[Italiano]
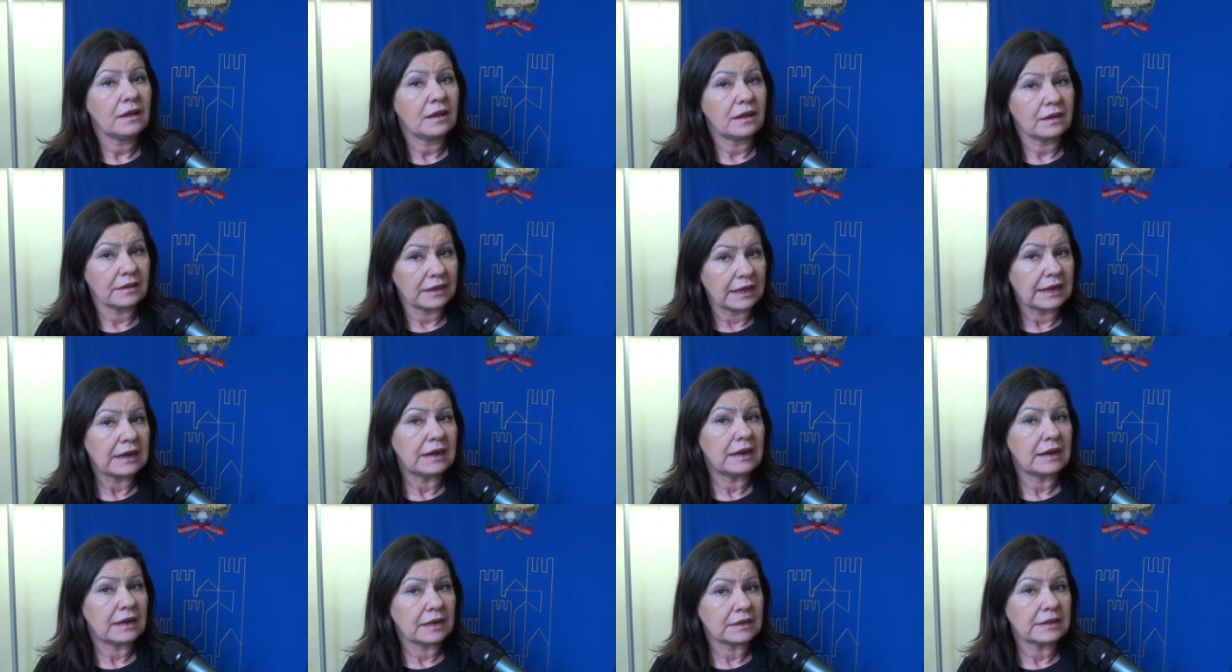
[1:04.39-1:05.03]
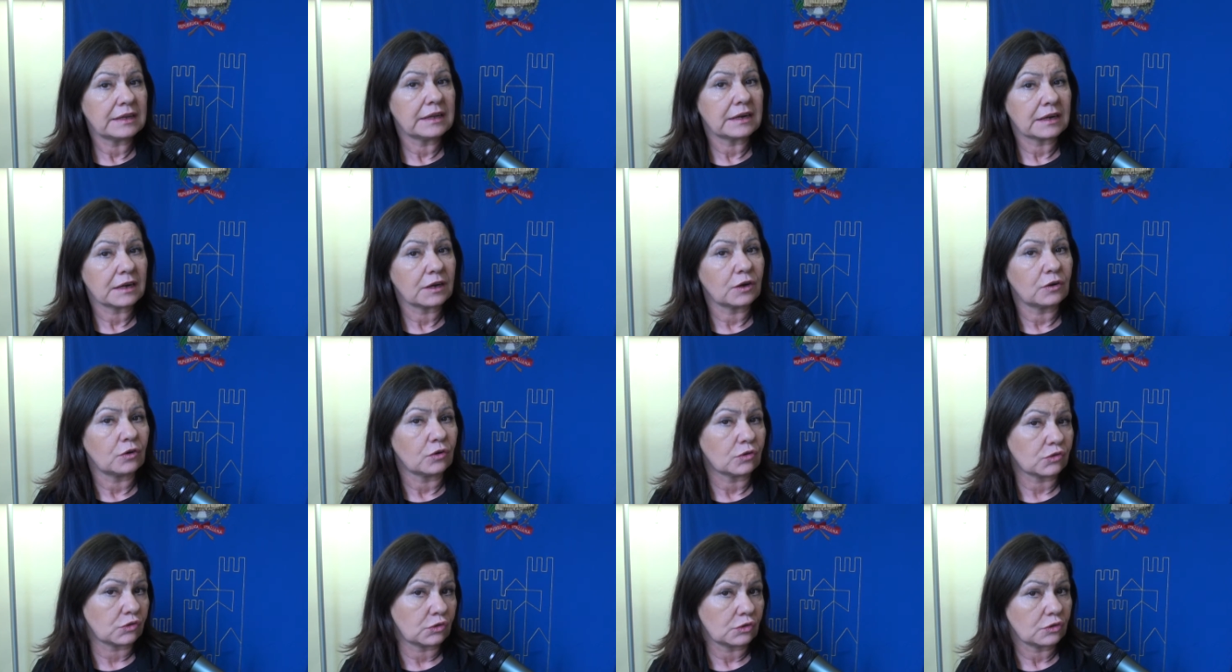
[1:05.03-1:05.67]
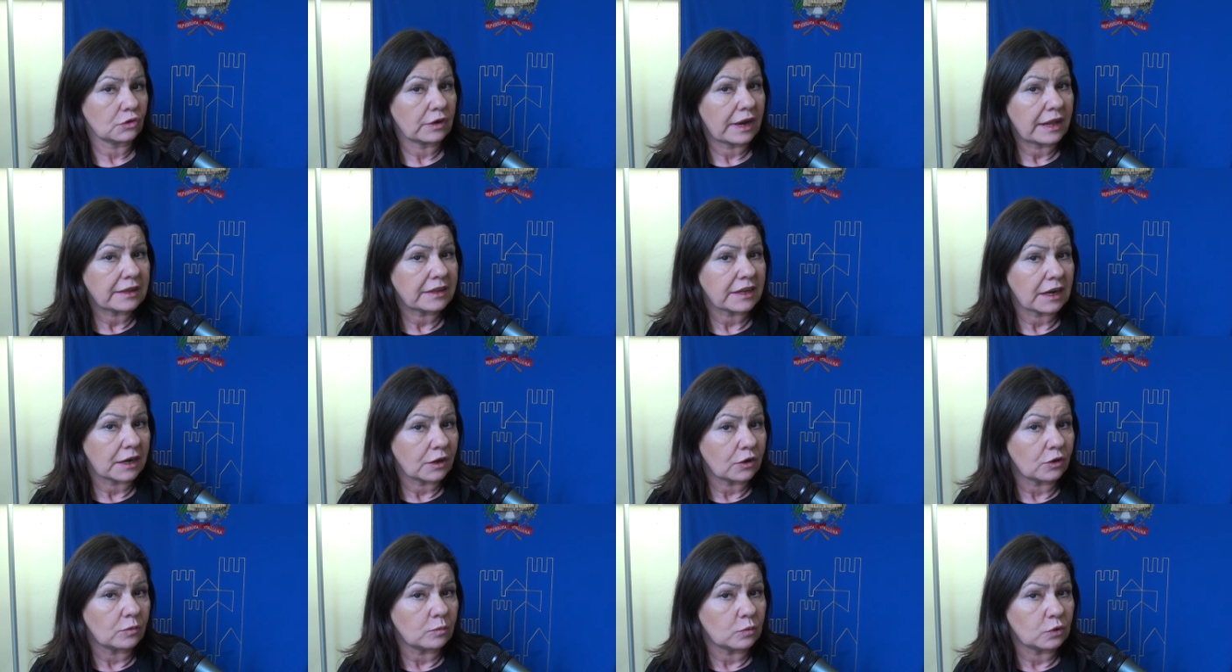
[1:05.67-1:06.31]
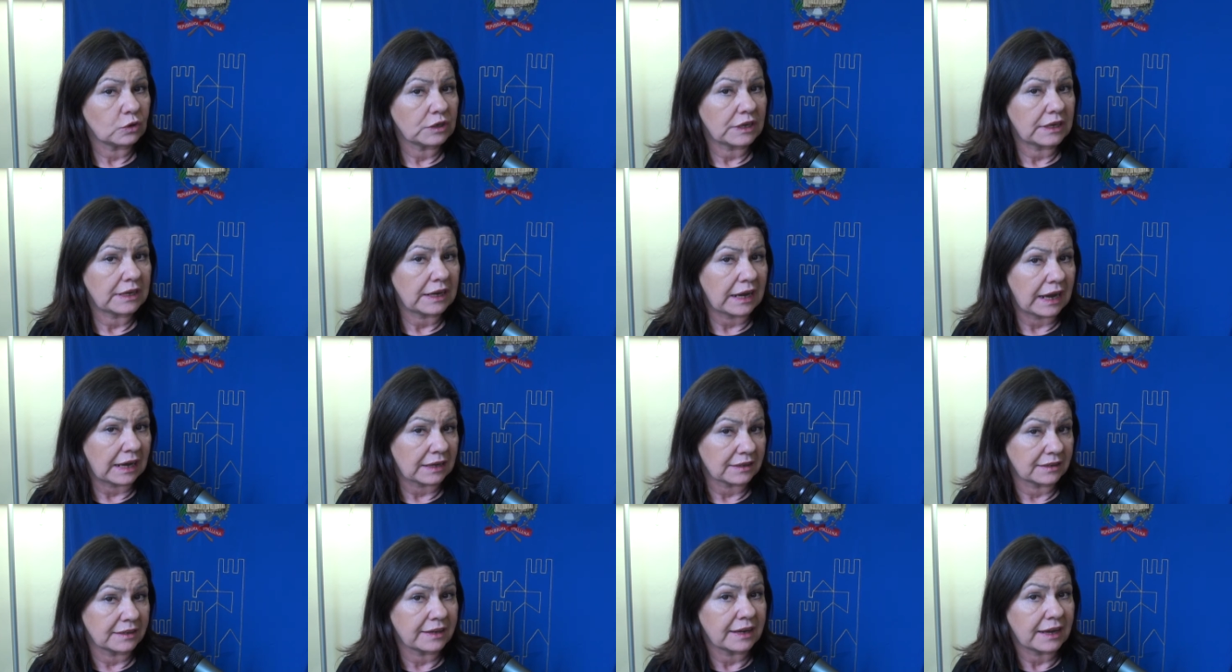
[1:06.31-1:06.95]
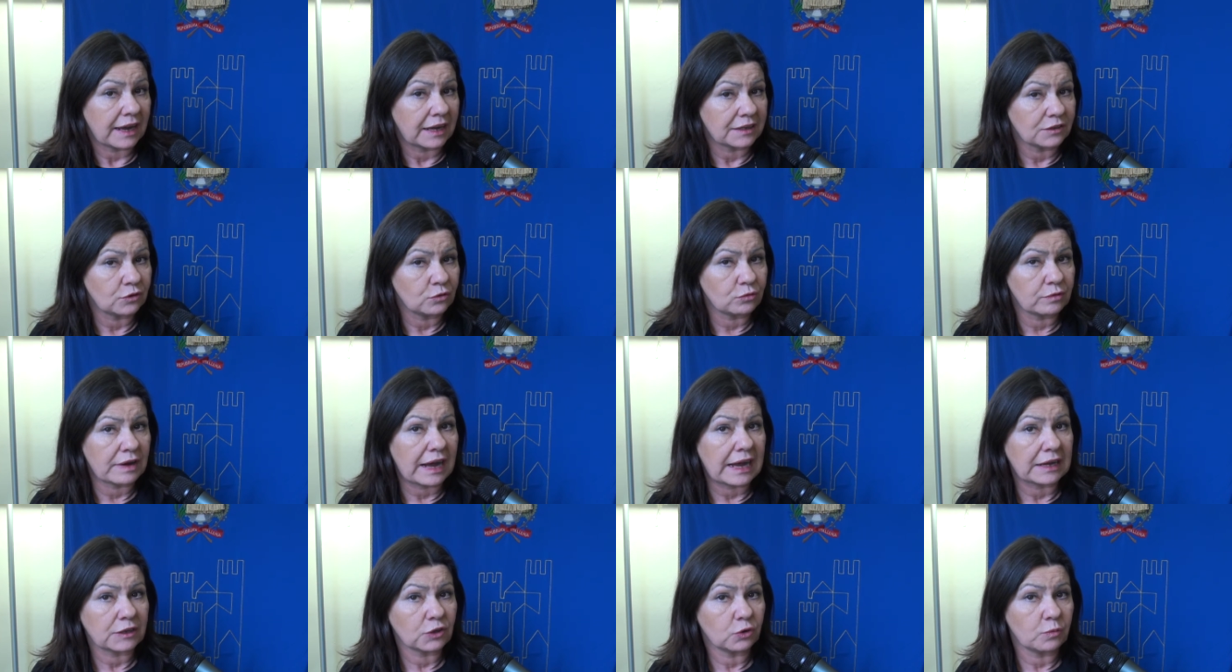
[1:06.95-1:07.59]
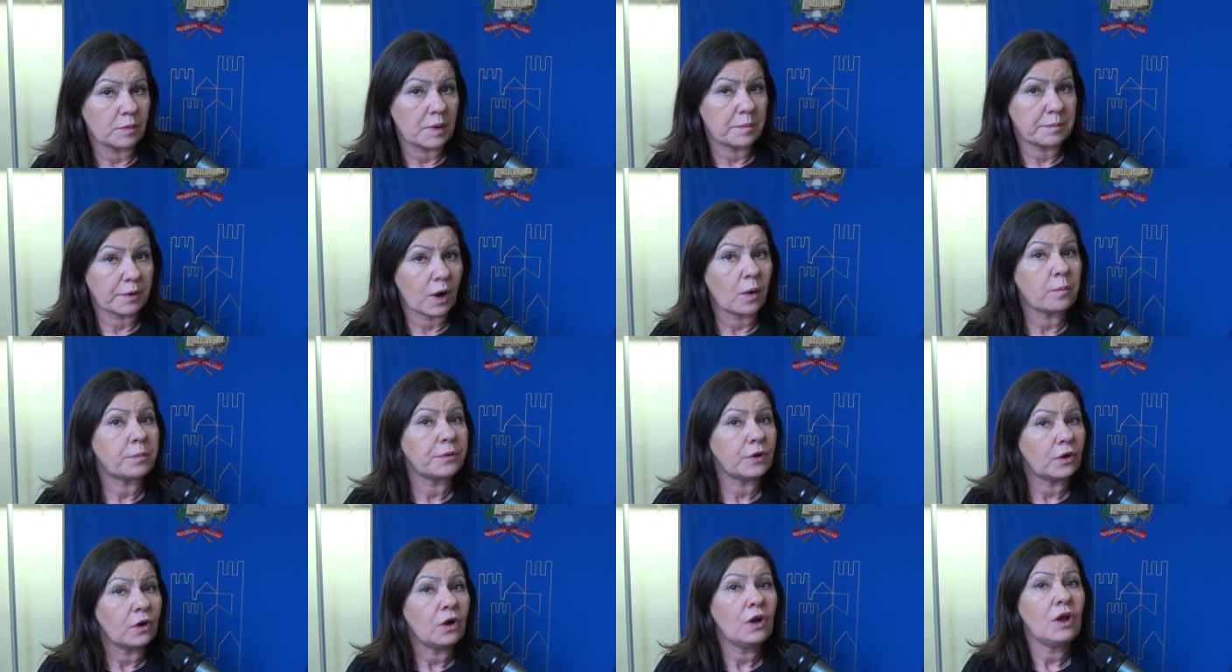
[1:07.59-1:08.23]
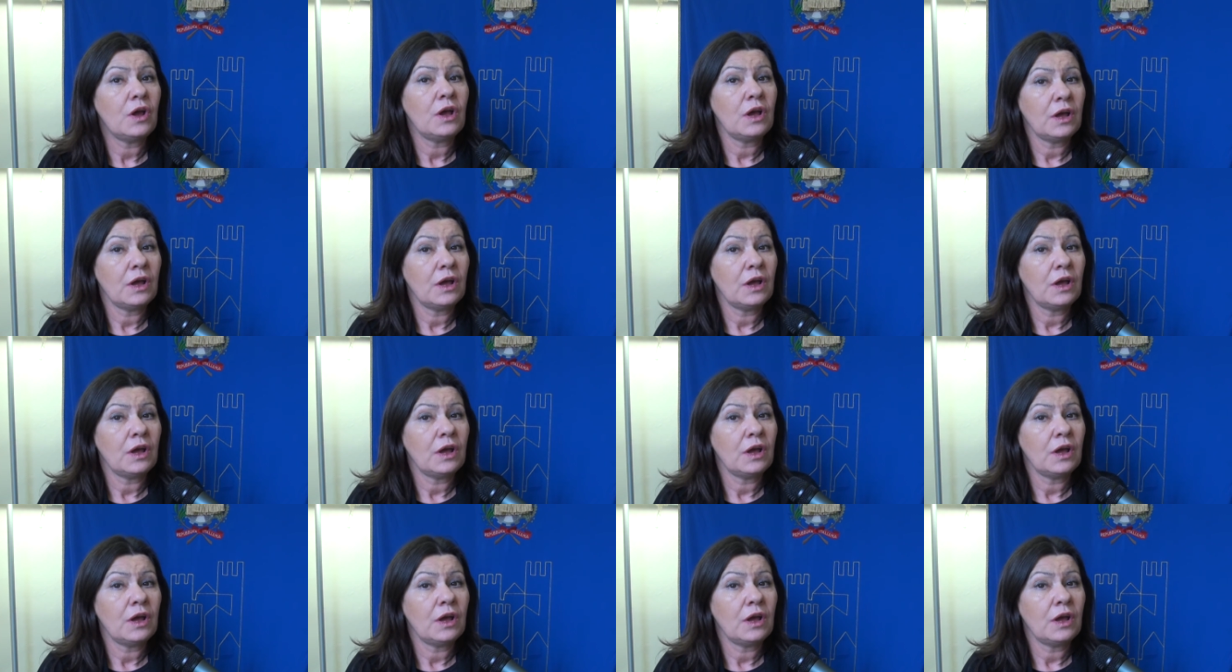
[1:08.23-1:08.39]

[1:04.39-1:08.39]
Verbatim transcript: del, del, ricorso, non è tra i comuni ad adiuvandum, è proprio